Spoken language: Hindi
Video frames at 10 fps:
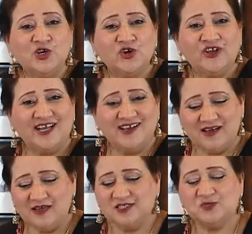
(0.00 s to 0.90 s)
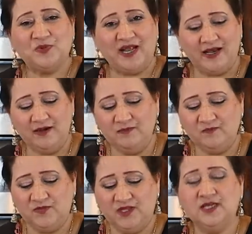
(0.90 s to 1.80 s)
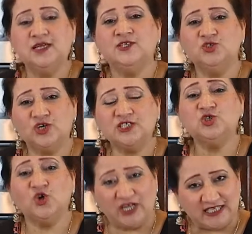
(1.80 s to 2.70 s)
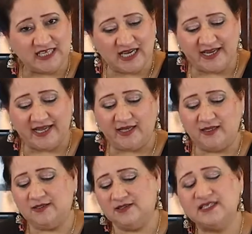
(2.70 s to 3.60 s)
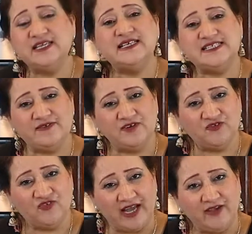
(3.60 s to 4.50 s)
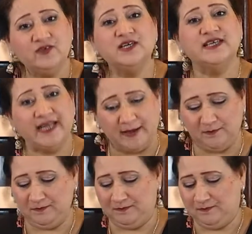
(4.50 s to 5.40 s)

नोटेला स्प्रेड जो कि छोटा जार है 375 ग्राम